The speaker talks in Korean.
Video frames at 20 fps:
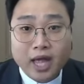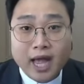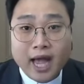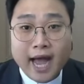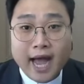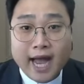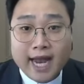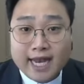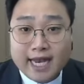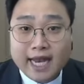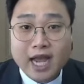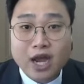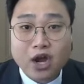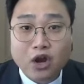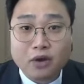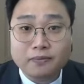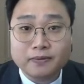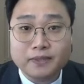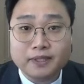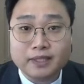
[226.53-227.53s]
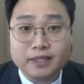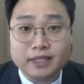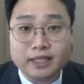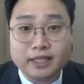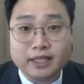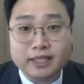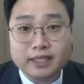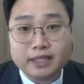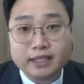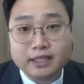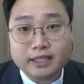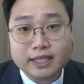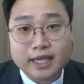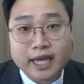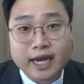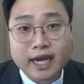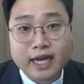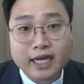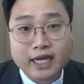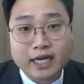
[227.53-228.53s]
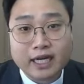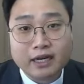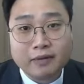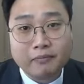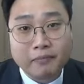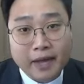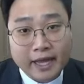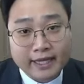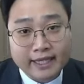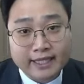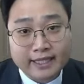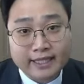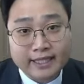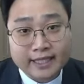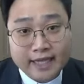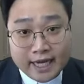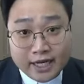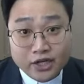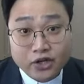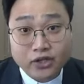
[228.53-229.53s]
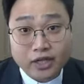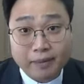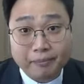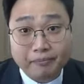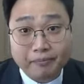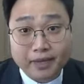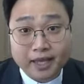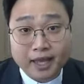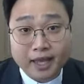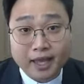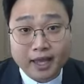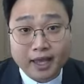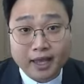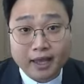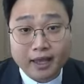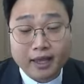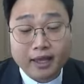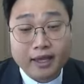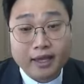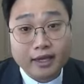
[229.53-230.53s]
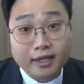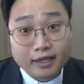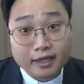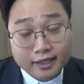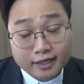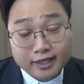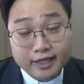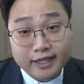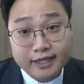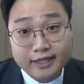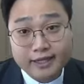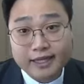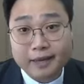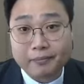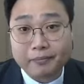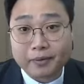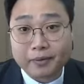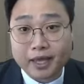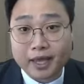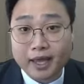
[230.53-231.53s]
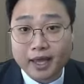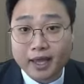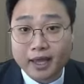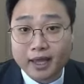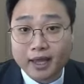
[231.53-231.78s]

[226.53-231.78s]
한량 없으신 사랑을 받은 자녀답게 의인답게